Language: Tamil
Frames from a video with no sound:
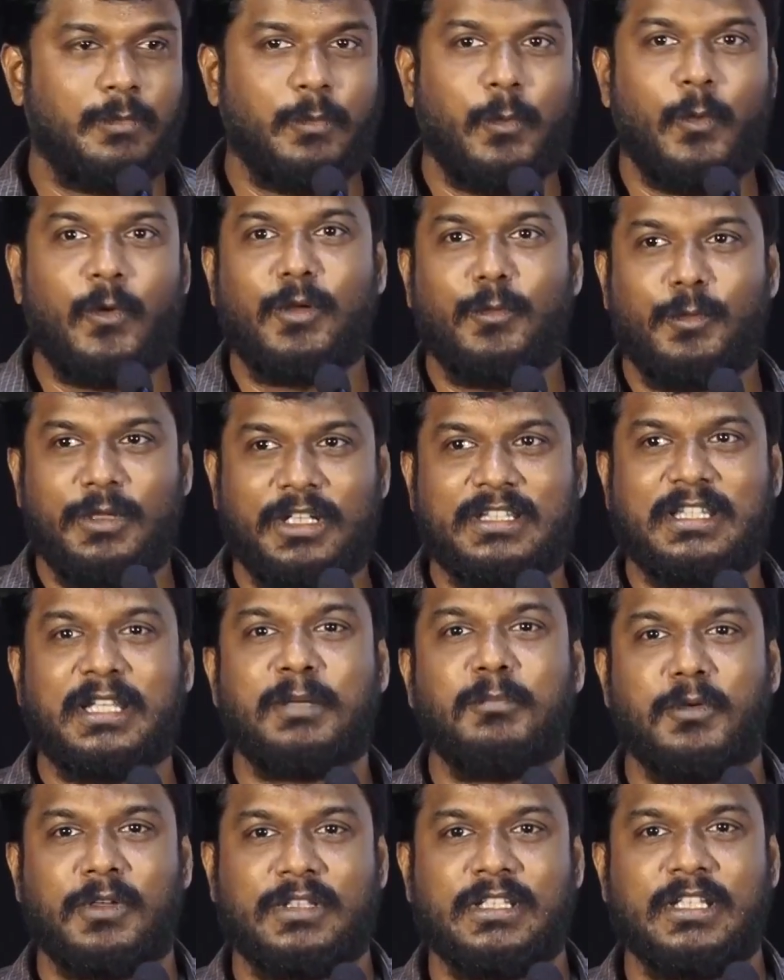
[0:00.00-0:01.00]
போன உயிர்
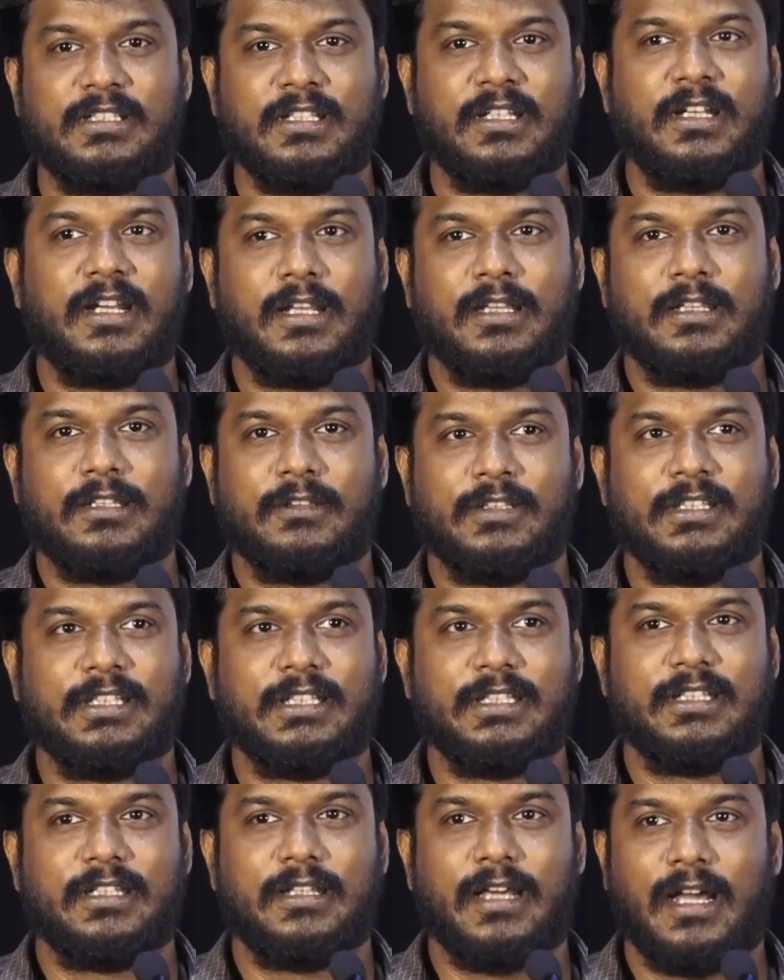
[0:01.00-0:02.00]
திரும்பி வந்துச்சுன்றது
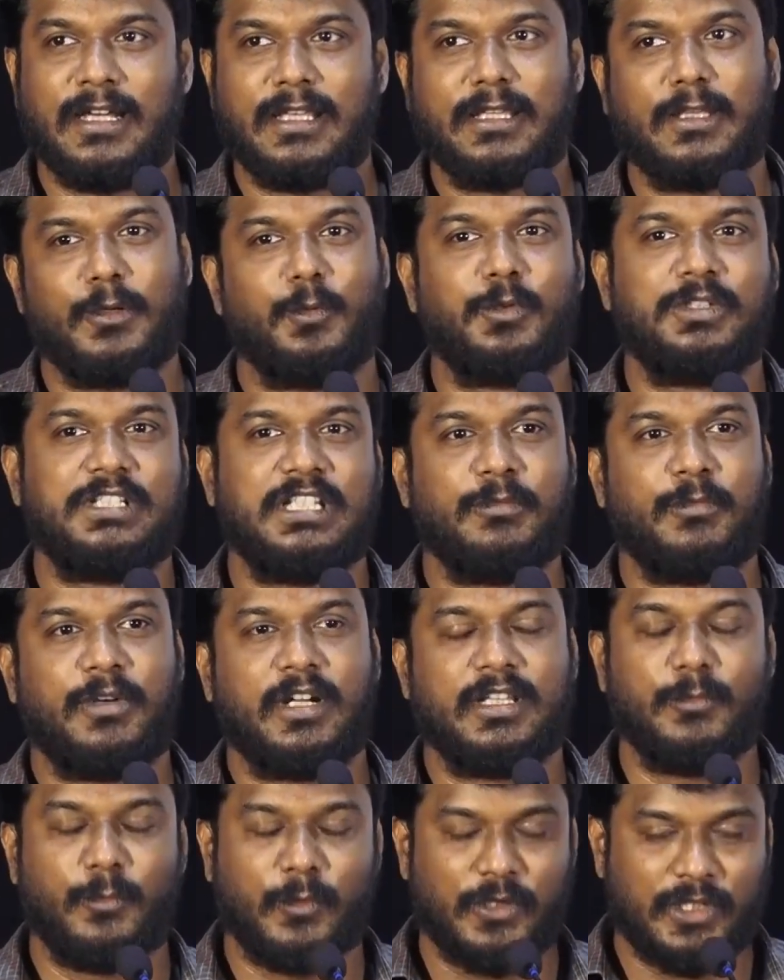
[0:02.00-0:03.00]
வந்து அங்கே தான்
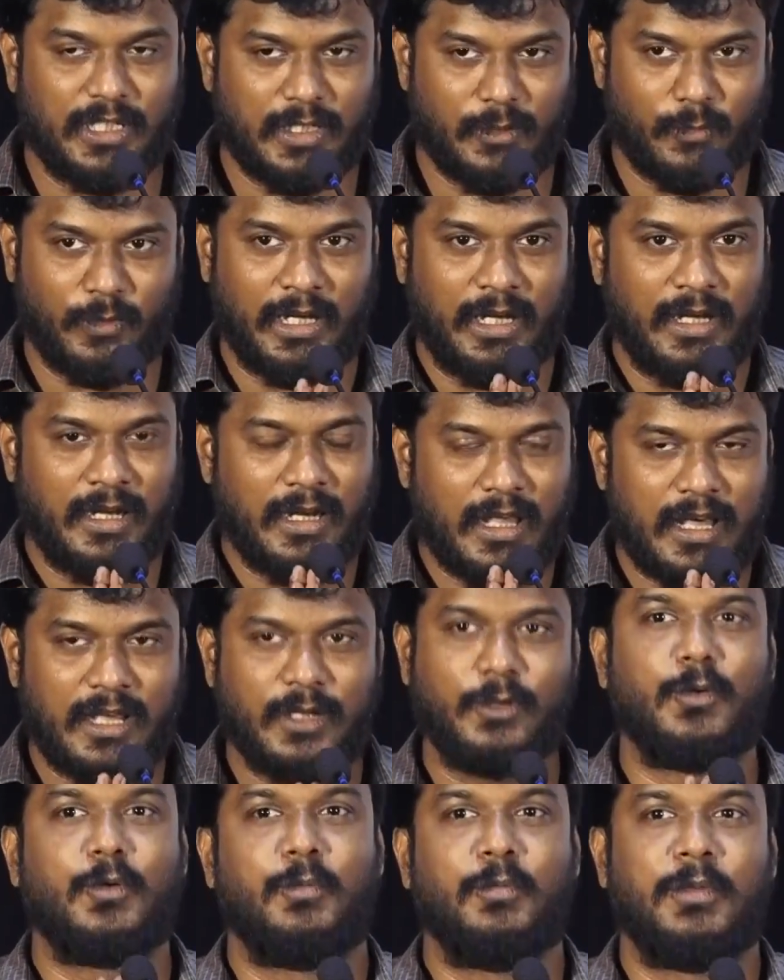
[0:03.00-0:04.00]
ஊர்ஜிதமானது முதல்ல உங்கள்
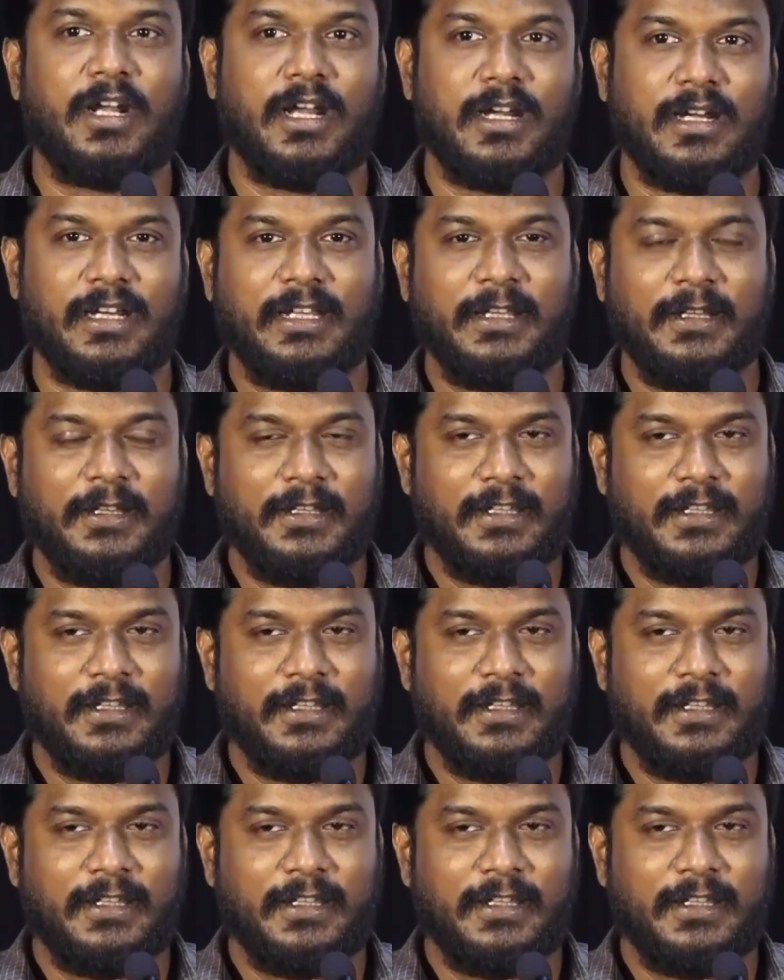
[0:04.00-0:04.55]
எல்லாருக்கும் ரொம்ப நன்றி